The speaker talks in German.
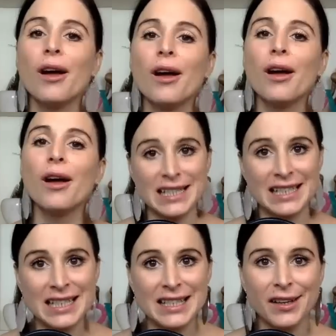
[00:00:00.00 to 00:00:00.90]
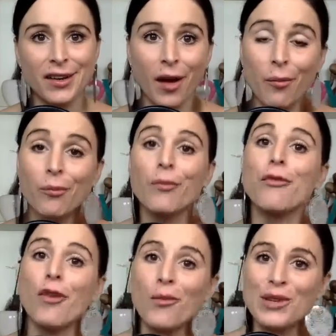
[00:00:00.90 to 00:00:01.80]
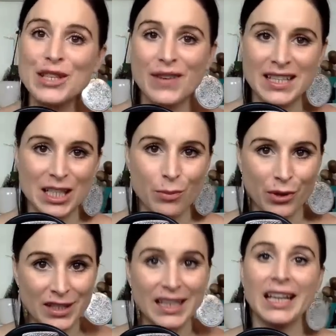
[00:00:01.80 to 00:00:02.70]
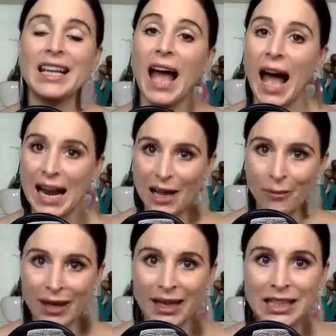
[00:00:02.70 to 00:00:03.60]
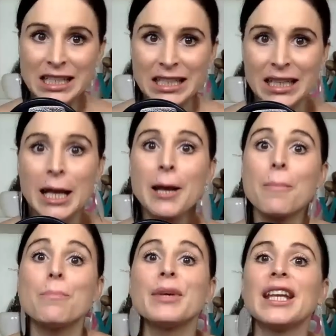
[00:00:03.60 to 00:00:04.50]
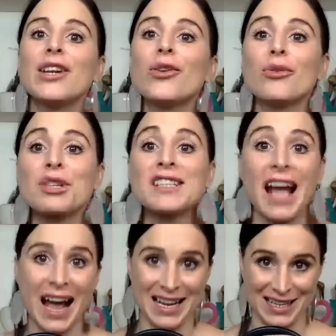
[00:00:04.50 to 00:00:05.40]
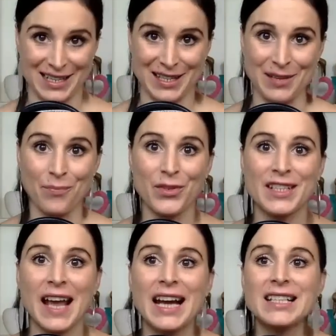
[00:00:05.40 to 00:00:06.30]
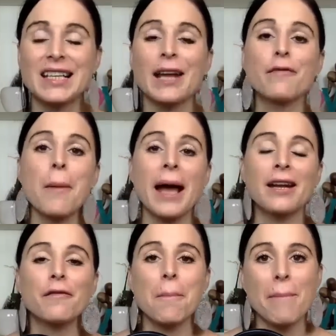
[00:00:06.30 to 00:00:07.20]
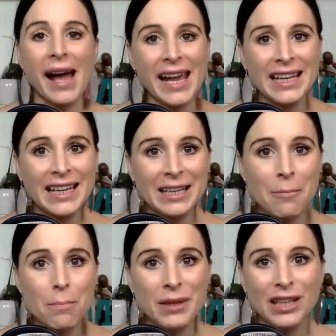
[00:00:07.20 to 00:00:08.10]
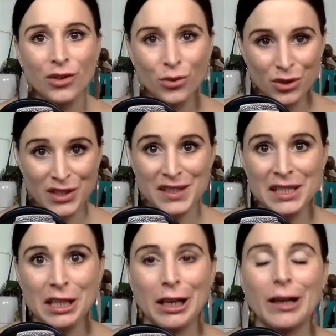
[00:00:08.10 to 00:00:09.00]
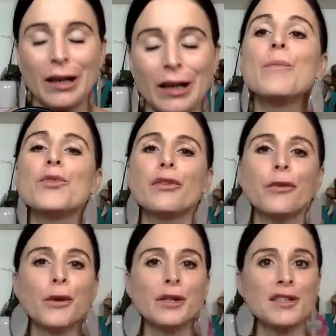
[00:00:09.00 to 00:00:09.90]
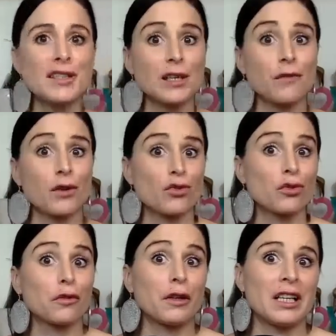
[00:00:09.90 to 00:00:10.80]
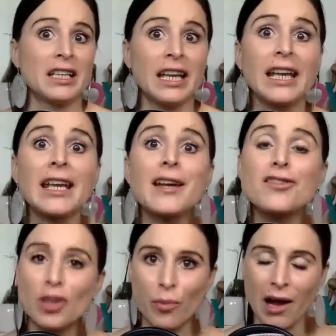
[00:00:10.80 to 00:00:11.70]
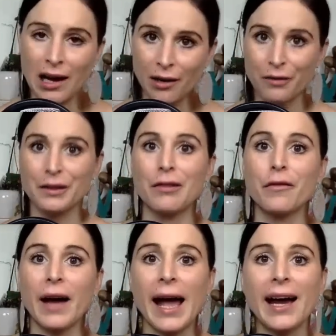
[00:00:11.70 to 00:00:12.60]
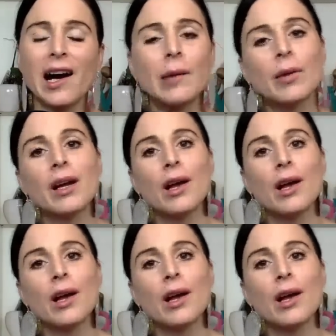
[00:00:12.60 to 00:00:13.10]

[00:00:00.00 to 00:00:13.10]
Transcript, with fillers: Laut Statistik haben 25% aller Menschen Bindungsangst. Das heißt, einen vermeidenden Bindungsstil. Sie fürchten sich vor zu viel Nähe, sie brauchen viel Freiraum